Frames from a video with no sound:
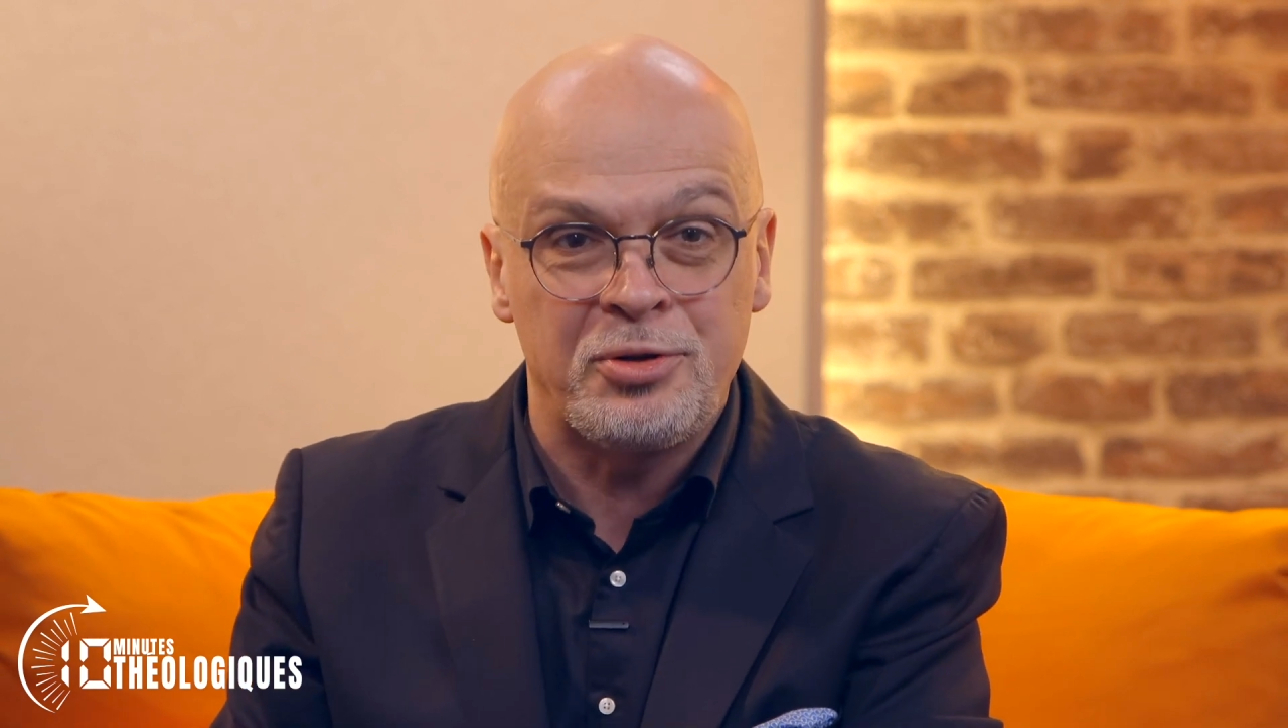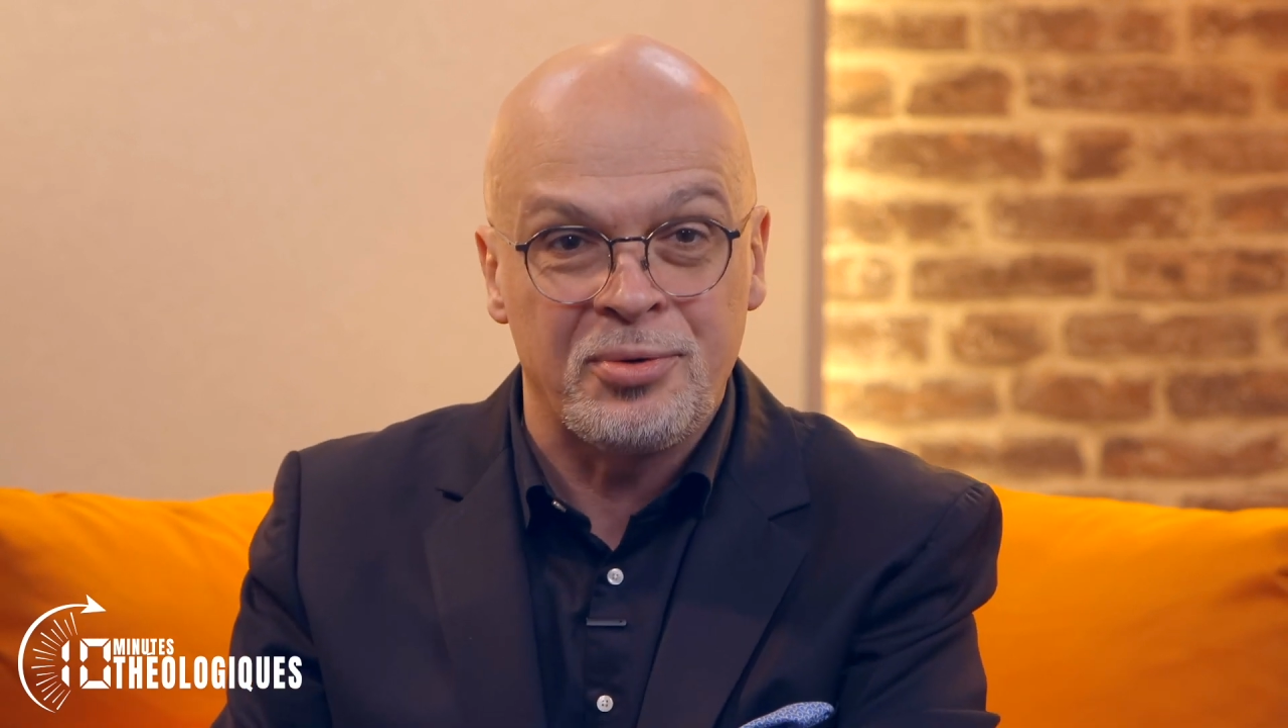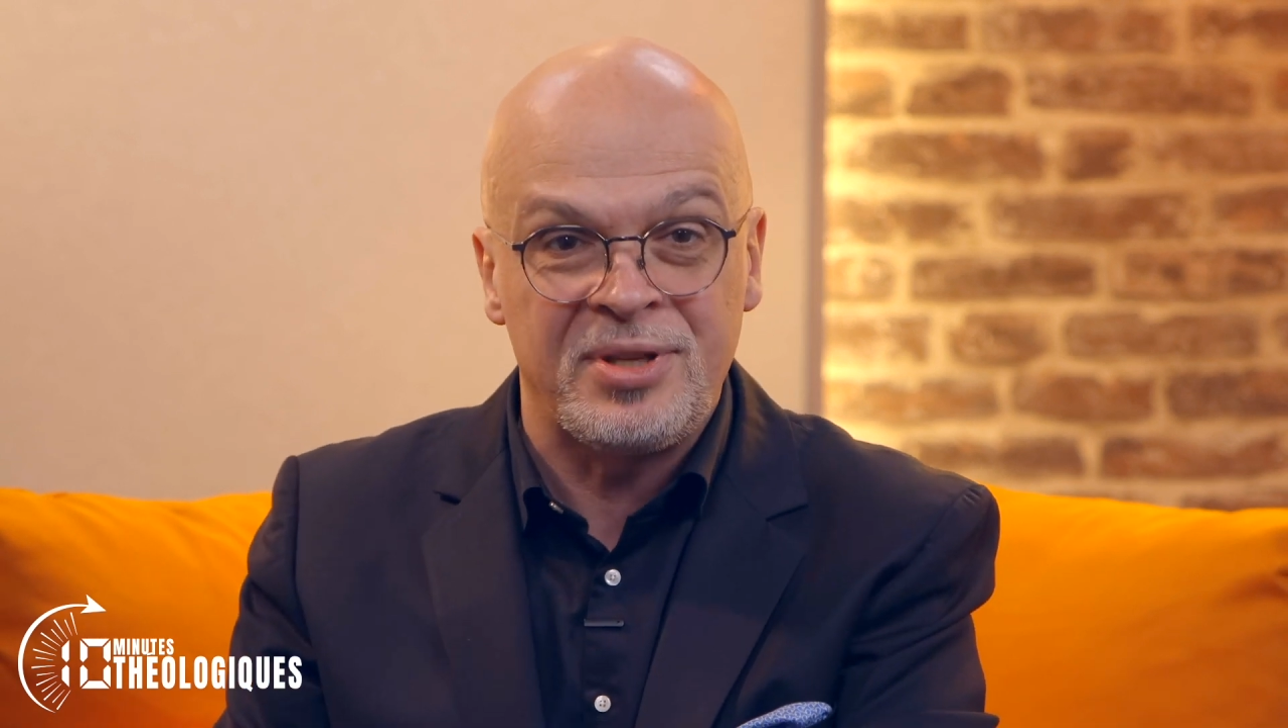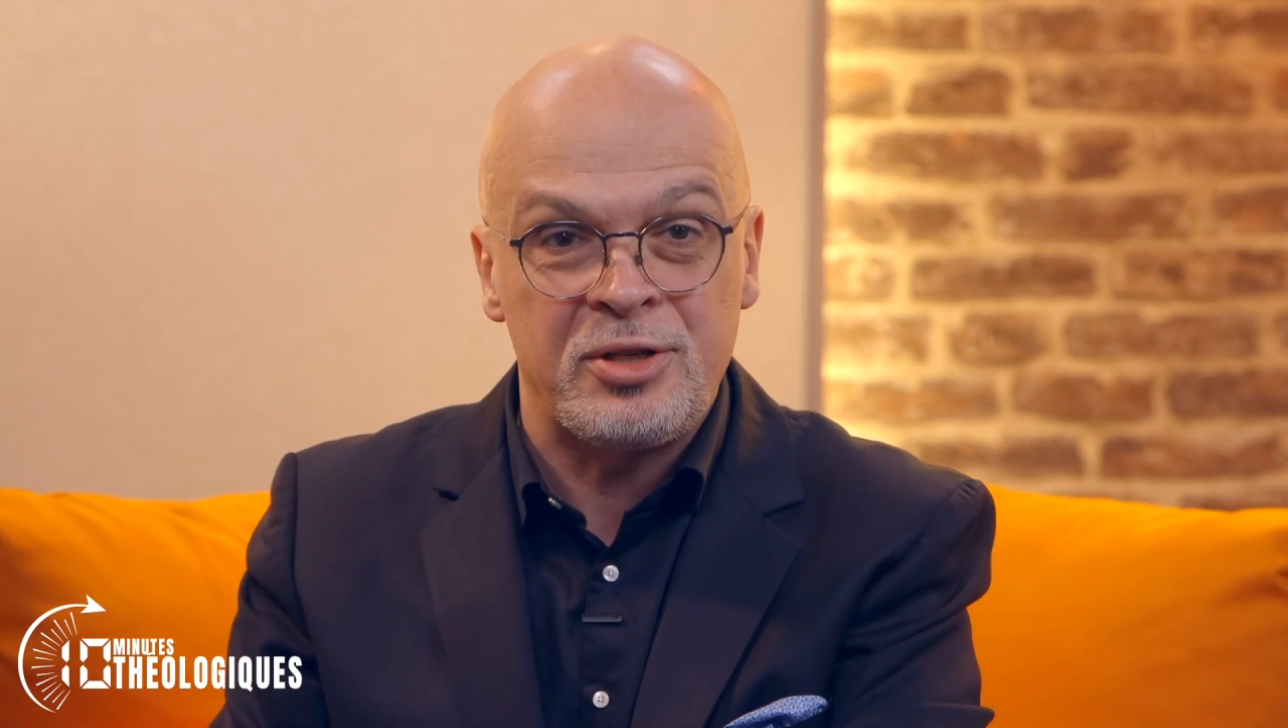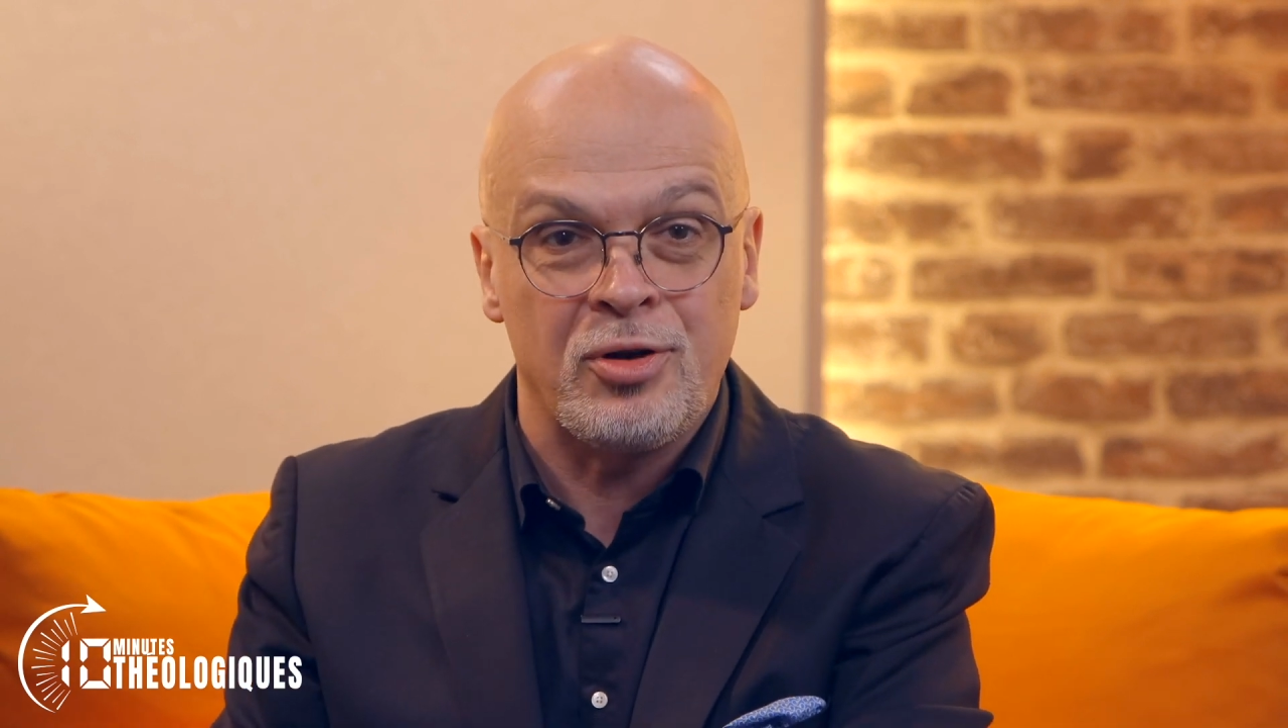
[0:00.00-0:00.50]

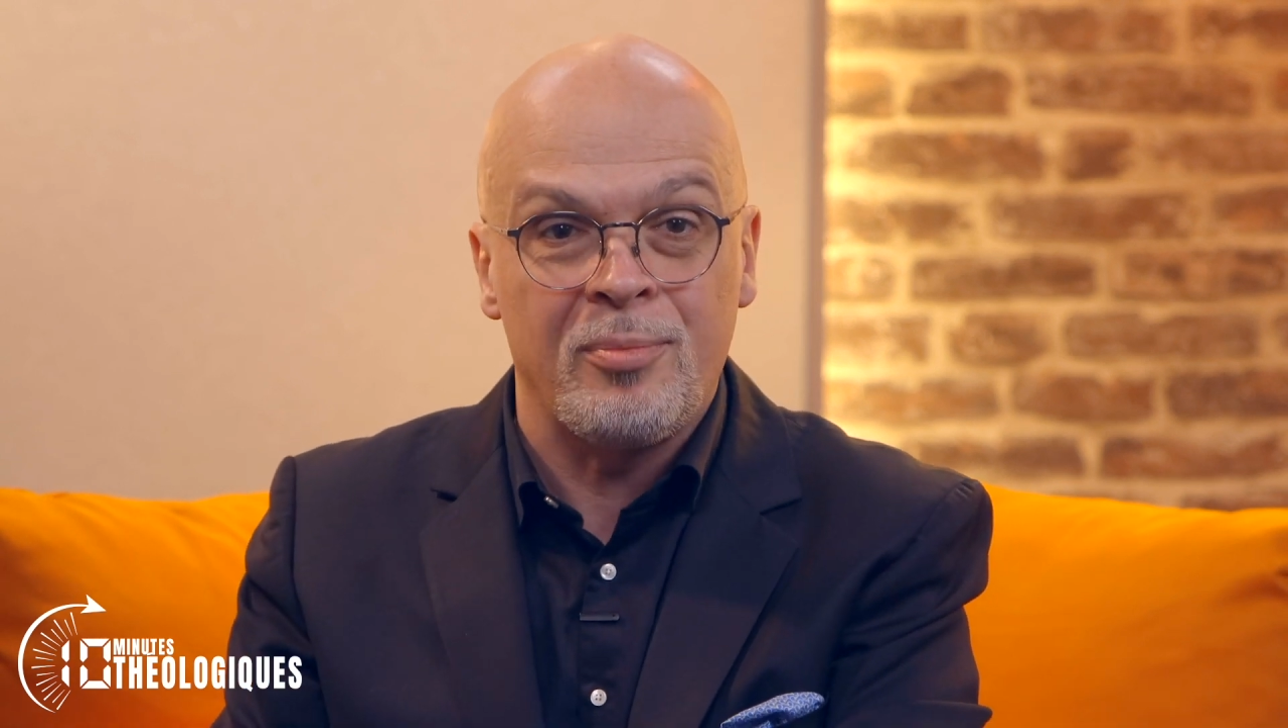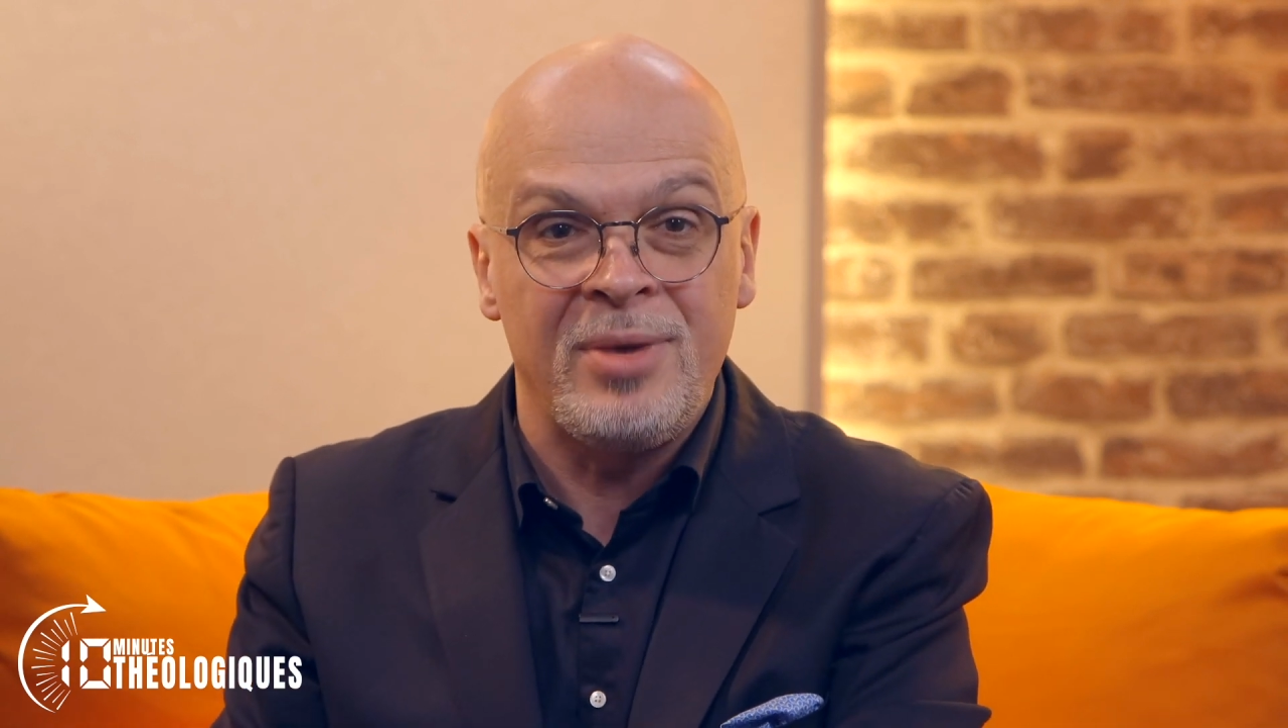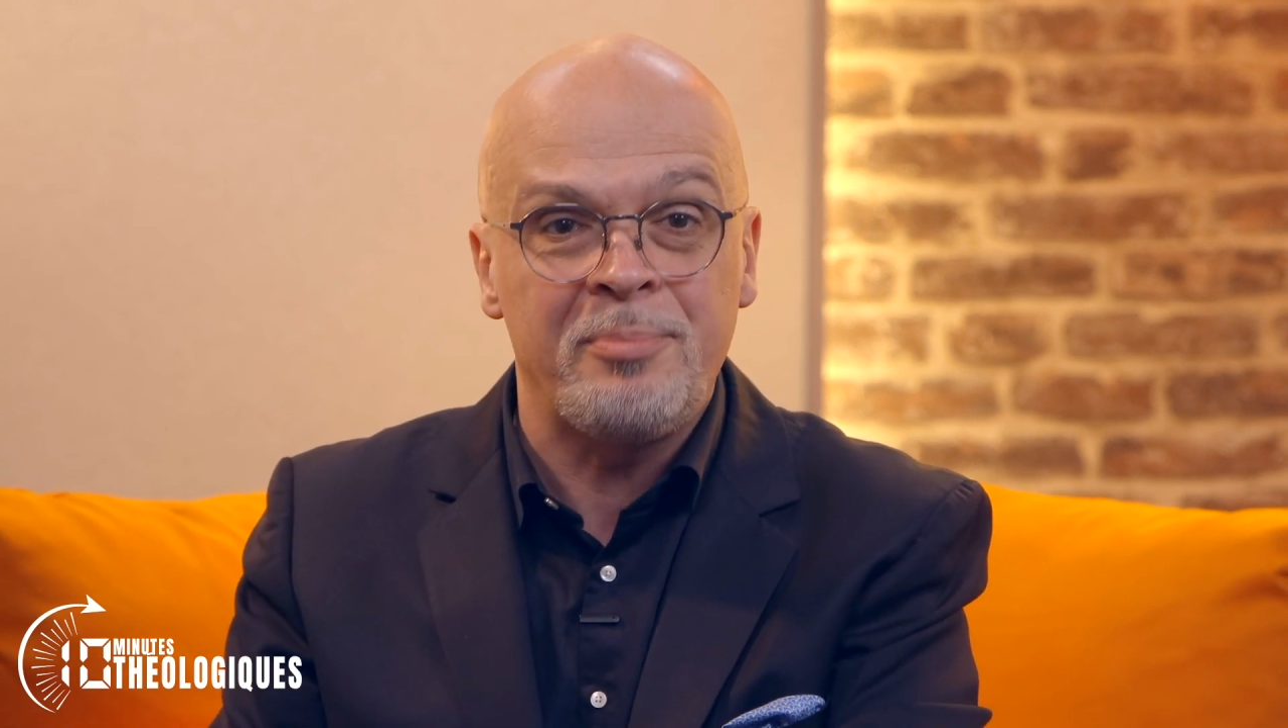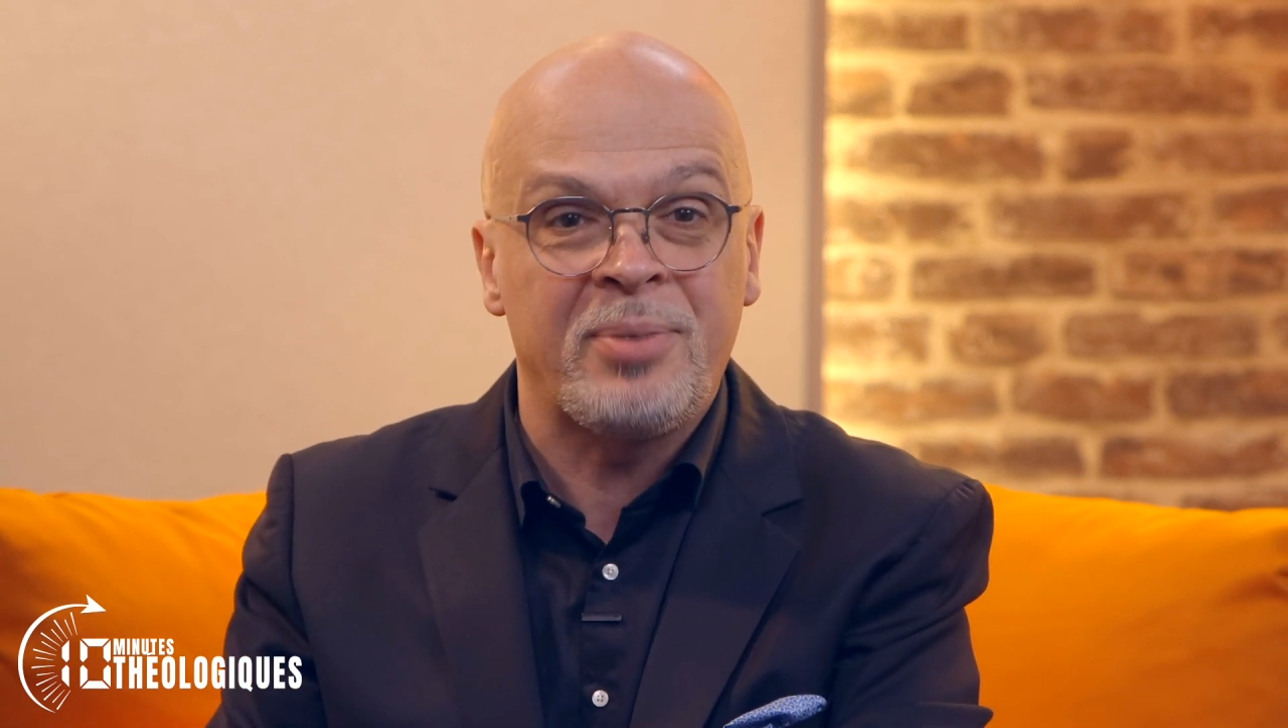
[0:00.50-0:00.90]
sont désormais